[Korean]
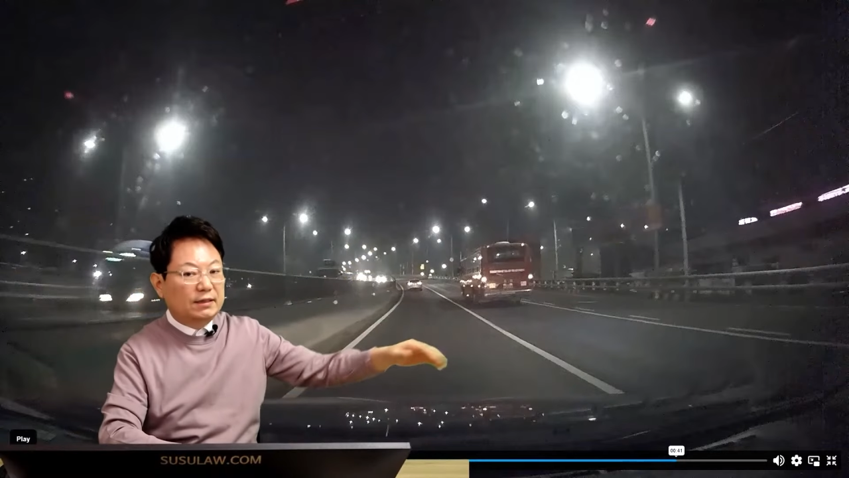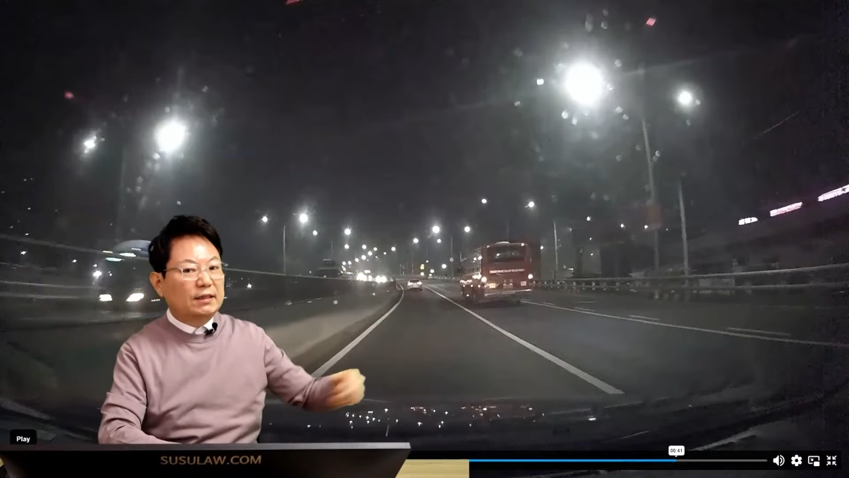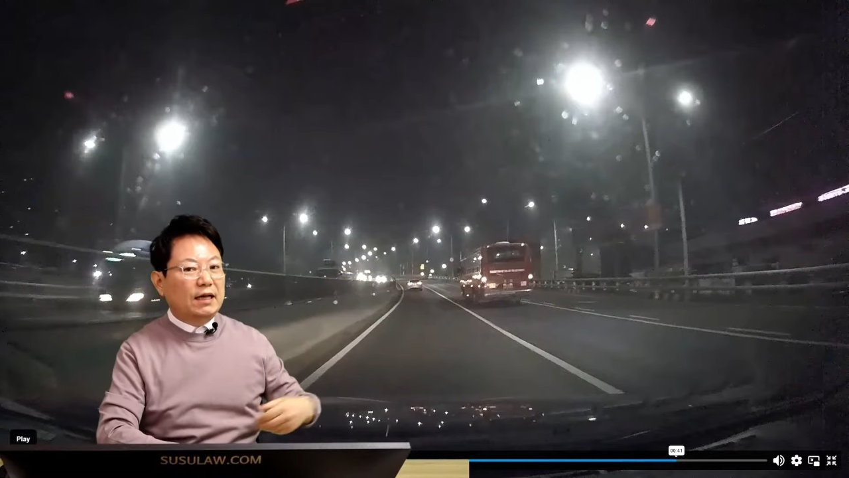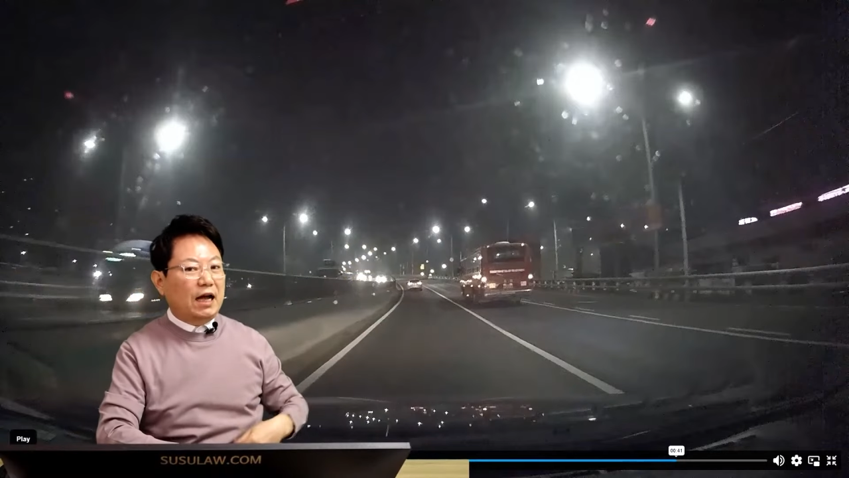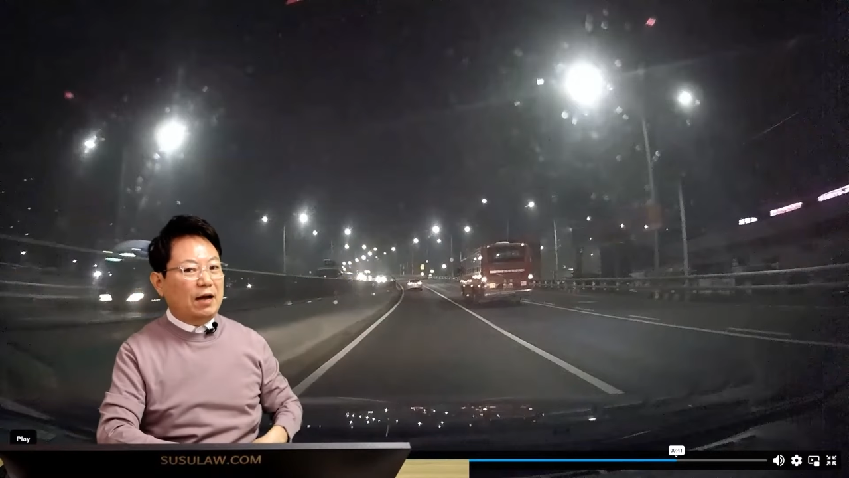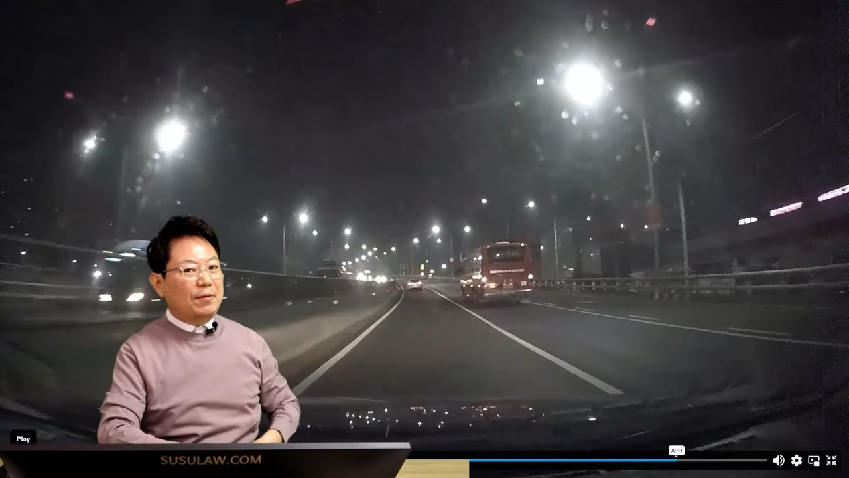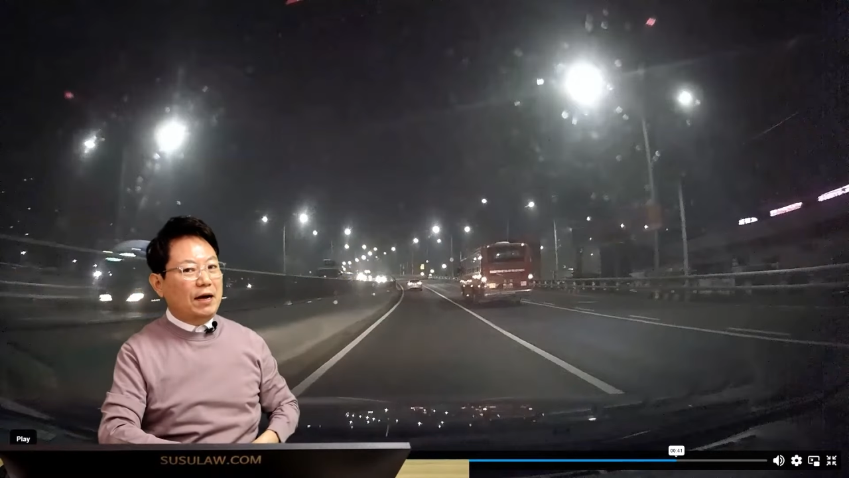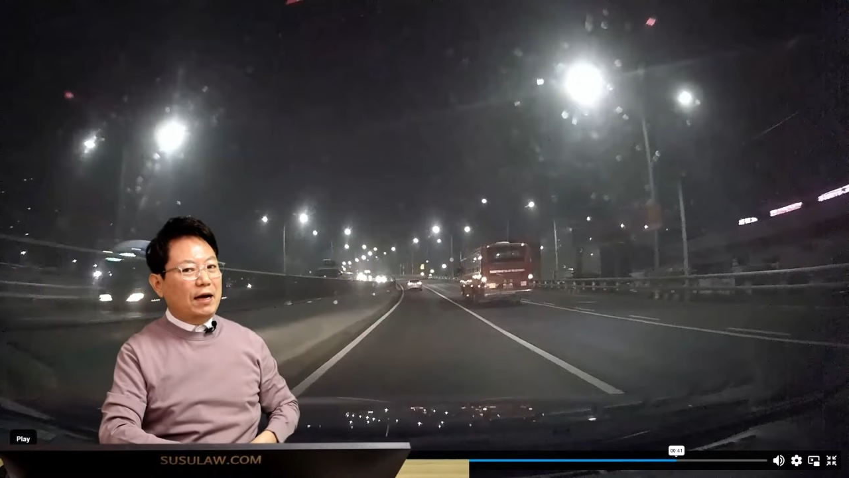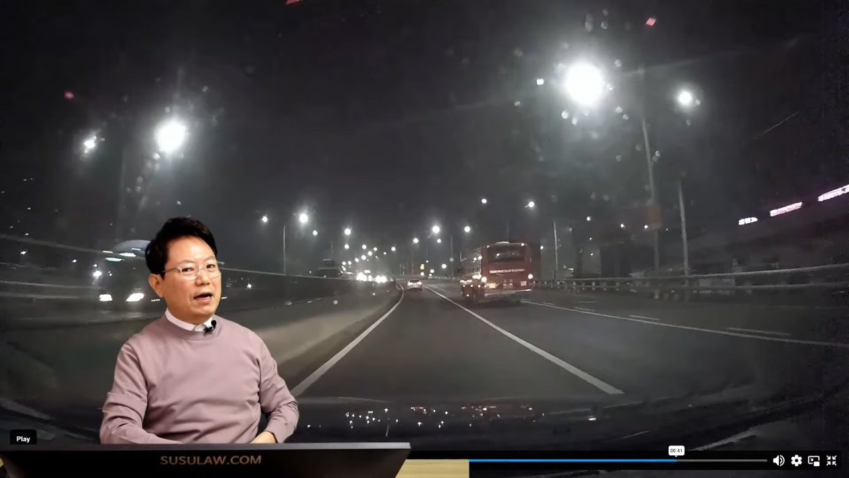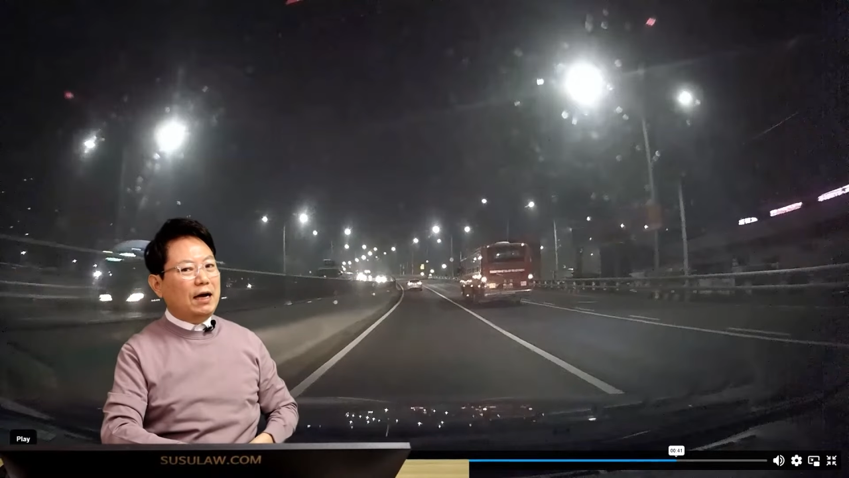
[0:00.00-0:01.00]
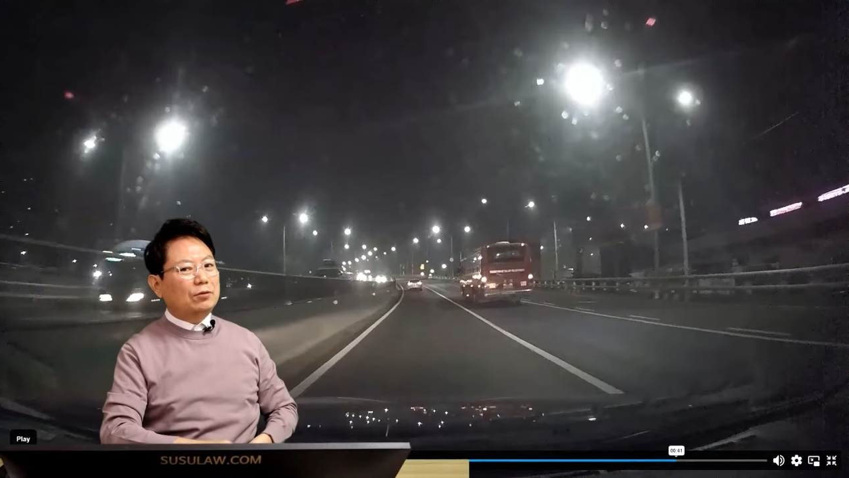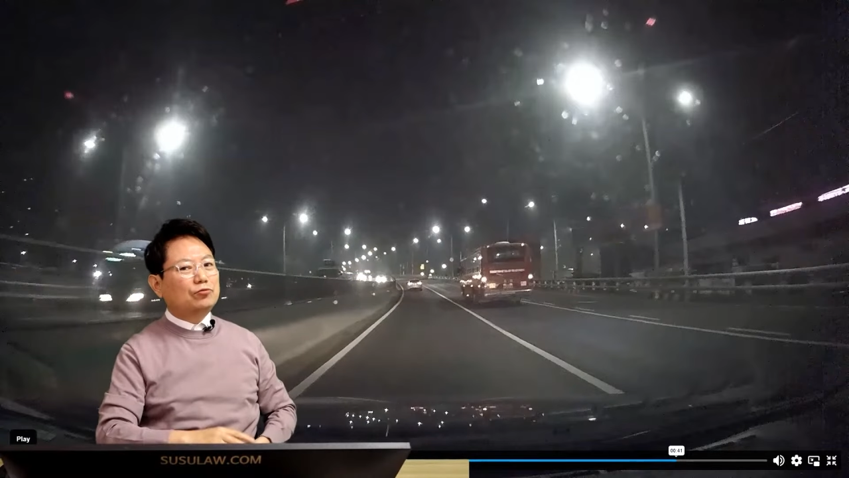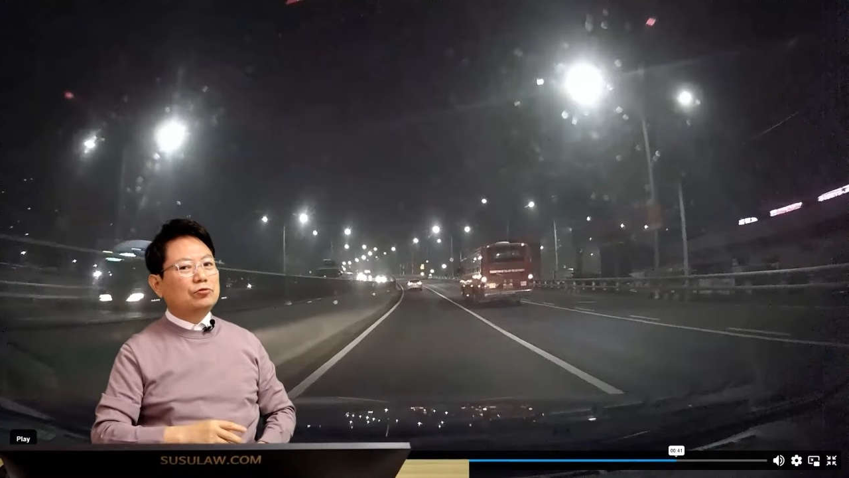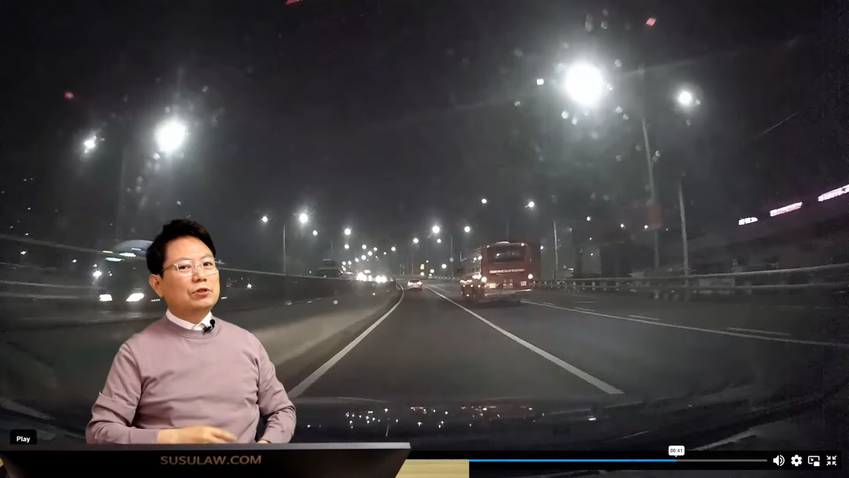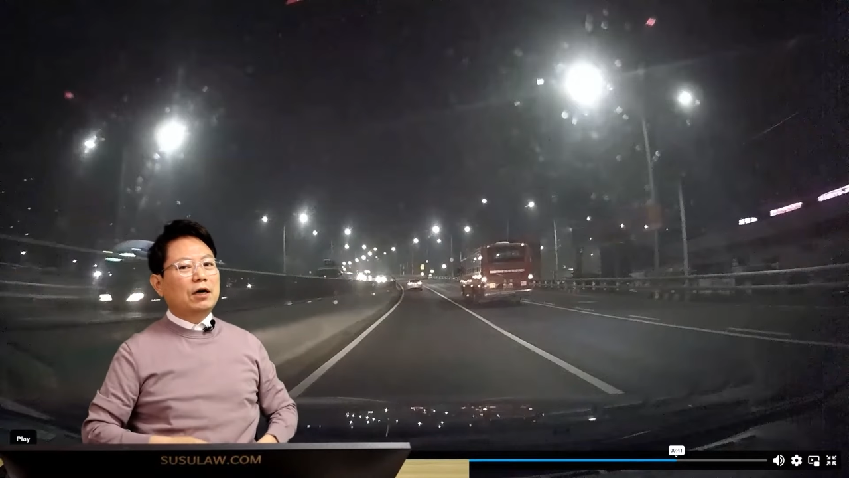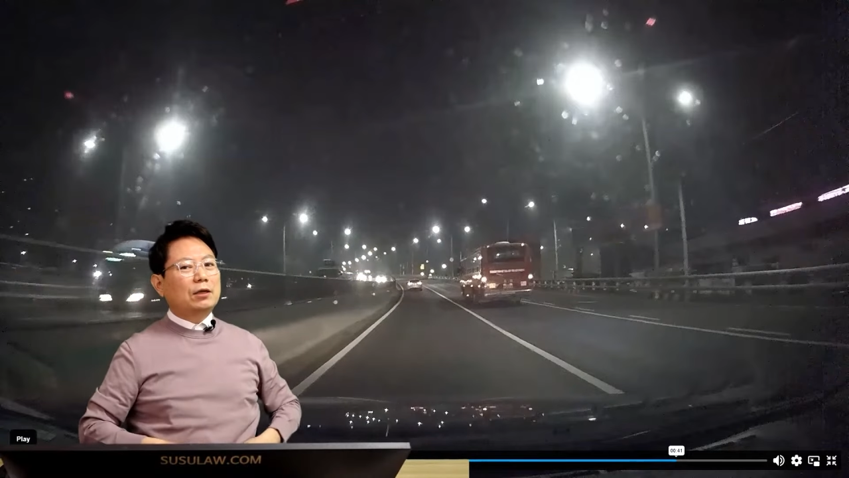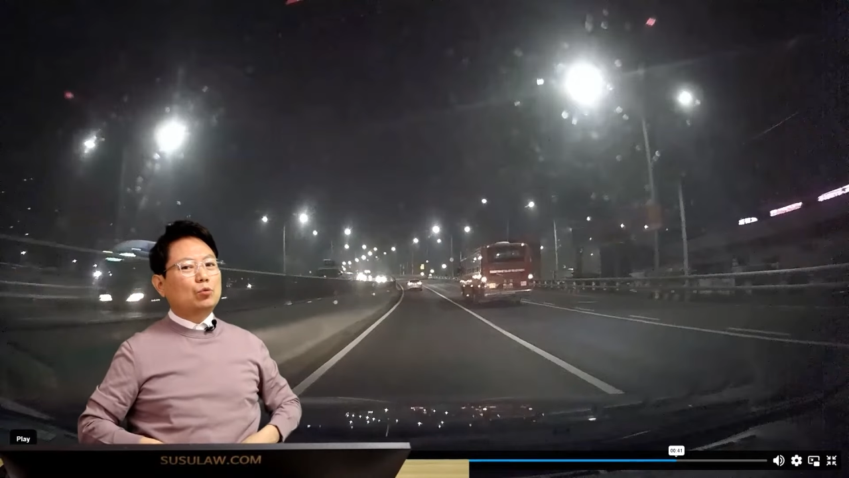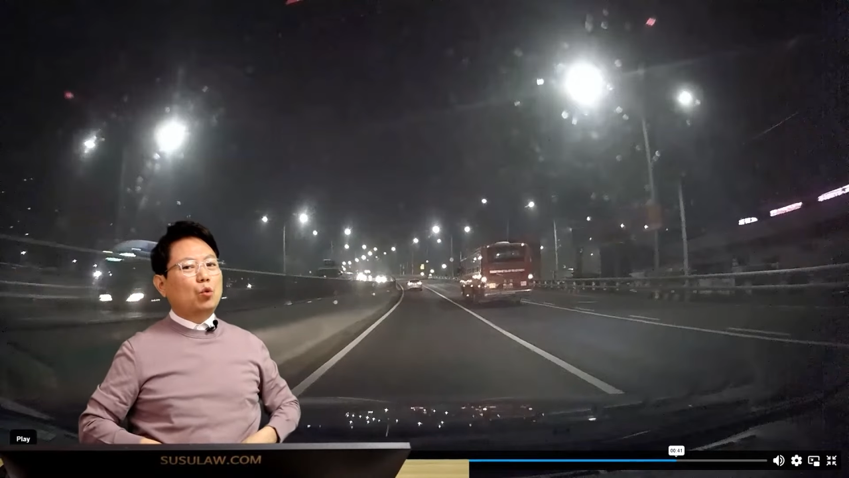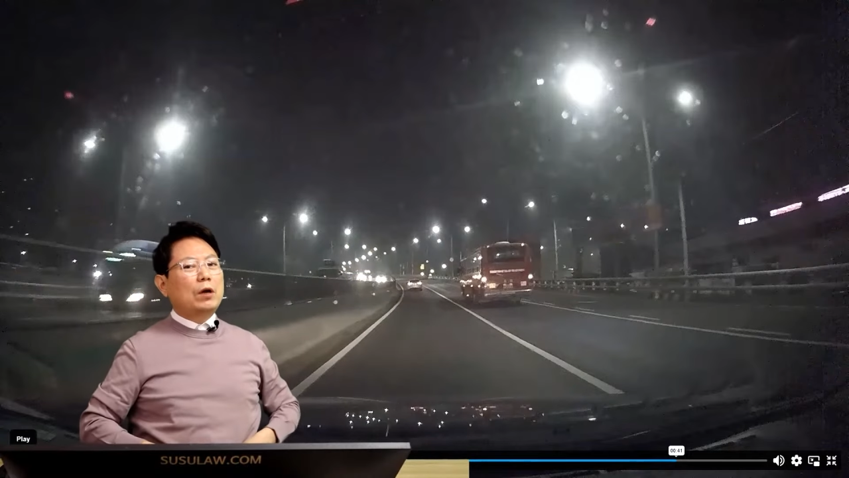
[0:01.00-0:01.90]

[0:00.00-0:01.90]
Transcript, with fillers: 아마 누군가가